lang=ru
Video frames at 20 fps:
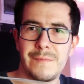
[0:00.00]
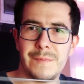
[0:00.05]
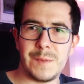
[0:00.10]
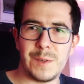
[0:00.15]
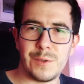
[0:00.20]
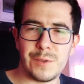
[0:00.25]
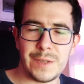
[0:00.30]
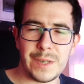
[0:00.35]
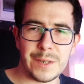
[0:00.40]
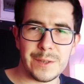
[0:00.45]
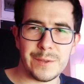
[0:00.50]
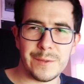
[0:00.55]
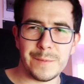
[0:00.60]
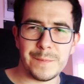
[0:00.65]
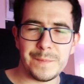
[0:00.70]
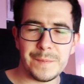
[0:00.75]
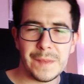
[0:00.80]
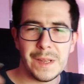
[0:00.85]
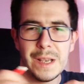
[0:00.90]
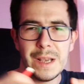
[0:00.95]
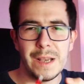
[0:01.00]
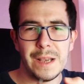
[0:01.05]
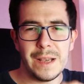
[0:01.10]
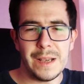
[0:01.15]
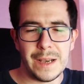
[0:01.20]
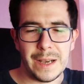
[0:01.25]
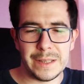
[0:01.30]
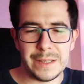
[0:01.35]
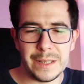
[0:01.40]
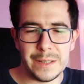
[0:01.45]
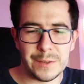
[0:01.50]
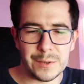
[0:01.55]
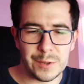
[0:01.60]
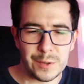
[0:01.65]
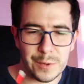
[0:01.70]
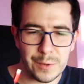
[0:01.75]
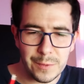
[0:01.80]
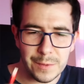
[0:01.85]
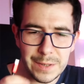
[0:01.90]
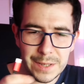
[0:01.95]
Ничего страшного. Отдельный
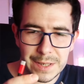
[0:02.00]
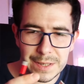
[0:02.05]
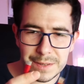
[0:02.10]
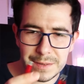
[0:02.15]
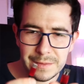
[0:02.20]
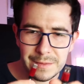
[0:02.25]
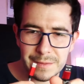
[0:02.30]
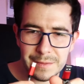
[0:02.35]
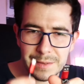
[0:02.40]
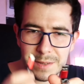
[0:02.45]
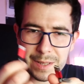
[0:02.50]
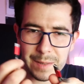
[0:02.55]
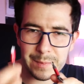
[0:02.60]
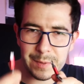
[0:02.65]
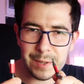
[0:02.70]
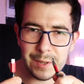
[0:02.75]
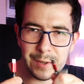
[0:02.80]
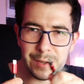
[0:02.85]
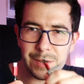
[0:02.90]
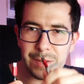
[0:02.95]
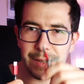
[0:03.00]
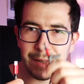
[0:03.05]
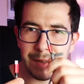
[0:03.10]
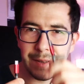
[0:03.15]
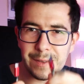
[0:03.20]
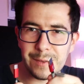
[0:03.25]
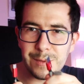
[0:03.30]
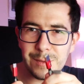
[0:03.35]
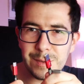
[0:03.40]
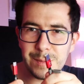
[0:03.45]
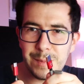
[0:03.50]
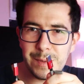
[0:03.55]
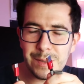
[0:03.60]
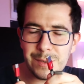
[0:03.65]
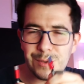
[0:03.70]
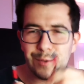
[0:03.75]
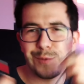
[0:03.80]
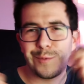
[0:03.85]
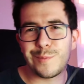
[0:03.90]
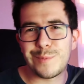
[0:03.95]
шнурок есть, Type-C-шный USB,
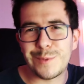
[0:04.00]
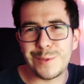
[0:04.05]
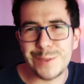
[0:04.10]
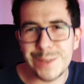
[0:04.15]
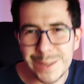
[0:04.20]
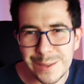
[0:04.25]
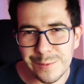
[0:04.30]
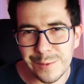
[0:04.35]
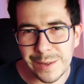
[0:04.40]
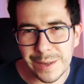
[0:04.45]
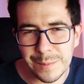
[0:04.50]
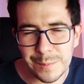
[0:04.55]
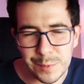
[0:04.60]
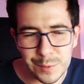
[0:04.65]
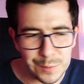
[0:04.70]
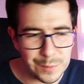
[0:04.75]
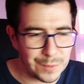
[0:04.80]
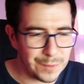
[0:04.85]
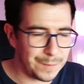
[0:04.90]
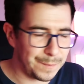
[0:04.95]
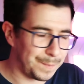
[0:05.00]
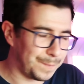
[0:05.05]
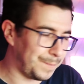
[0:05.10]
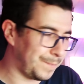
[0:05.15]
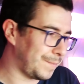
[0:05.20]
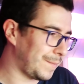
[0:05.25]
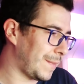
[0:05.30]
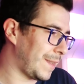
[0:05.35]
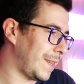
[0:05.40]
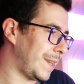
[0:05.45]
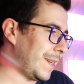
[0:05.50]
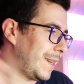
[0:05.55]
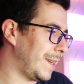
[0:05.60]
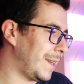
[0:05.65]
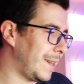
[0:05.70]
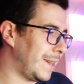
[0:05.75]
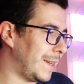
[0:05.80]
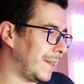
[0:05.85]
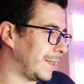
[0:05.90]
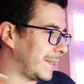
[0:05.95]
чтобы подключить его к компьютеру.
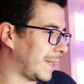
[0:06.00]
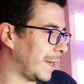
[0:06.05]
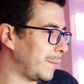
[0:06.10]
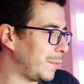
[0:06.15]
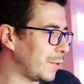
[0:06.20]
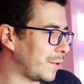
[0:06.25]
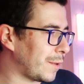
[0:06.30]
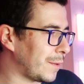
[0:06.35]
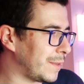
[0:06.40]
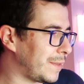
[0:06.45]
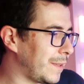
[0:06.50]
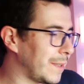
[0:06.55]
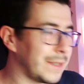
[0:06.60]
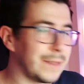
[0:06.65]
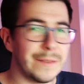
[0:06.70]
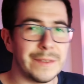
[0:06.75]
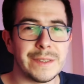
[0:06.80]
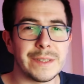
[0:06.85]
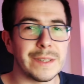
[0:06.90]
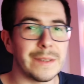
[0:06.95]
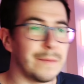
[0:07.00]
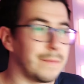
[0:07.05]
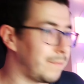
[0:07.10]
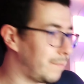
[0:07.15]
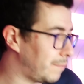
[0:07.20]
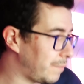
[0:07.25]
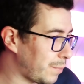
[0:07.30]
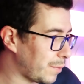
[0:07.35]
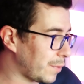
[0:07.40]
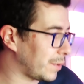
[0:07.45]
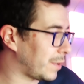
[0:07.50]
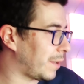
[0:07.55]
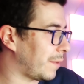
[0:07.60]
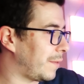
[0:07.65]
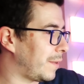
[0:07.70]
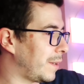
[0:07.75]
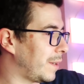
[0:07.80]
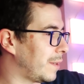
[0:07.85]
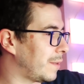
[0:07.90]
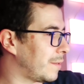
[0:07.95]
С компьютером связывается просто
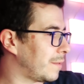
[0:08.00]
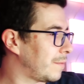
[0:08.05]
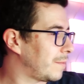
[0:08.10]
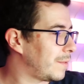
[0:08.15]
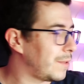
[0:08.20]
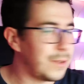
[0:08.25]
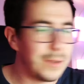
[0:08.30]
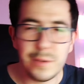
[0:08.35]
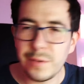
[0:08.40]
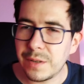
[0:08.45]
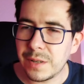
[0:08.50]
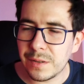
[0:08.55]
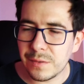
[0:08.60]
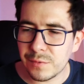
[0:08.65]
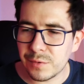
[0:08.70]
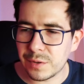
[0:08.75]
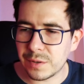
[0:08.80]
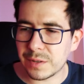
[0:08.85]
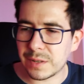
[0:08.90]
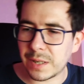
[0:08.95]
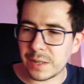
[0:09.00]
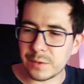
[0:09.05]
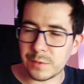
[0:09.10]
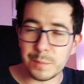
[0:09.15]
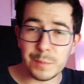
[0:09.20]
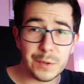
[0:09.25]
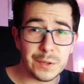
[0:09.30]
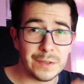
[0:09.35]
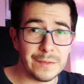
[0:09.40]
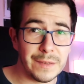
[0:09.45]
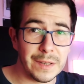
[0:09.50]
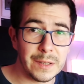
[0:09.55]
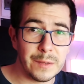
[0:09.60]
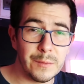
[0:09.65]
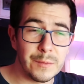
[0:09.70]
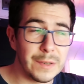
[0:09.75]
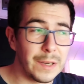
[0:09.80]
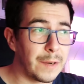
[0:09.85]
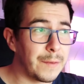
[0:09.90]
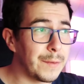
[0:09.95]
офигенно. Что тебе нужно сразу? Просто
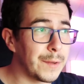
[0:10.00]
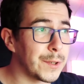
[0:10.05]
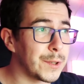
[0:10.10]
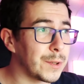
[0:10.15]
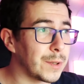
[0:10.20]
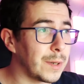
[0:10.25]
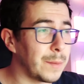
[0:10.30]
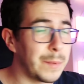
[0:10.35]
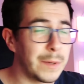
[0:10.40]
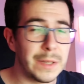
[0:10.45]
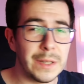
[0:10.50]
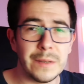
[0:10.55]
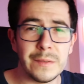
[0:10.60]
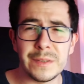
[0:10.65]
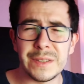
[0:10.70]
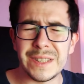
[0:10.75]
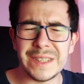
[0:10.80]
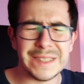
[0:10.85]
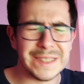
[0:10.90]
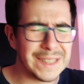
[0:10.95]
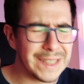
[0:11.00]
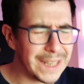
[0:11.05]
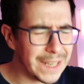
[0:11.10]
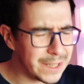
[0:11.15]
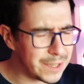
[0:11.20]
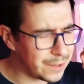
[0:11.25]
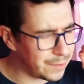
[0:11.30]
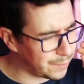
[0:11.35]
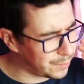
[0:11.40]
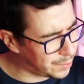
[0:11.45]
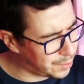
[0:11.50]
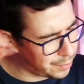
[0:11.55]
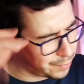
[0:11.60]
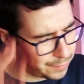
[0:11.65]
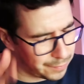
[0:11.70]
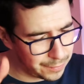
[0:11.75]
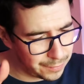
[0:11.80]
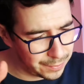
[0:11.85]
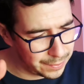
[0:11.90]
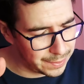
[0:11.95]
воткнул, как флешечка определился, закачал что
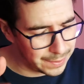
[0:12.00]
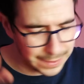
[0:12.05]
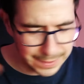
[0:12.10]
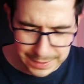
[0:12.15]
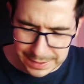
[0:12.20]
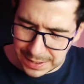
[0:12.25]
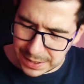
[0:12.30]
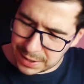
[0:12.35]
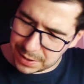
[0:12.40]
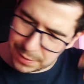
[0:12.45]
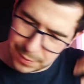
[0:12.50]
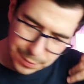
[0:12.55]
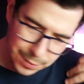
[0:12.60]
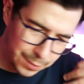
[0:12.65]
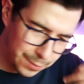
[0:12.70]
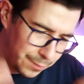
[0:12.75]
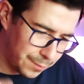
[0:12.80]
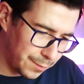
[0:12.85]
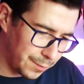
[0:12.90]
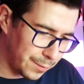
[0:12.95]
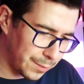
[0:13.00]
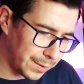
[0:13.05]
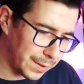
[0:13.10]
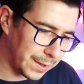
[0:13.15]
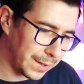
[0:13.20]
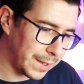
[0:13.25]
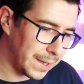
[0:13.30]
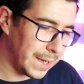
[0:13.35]
угодно, скачал что угодно.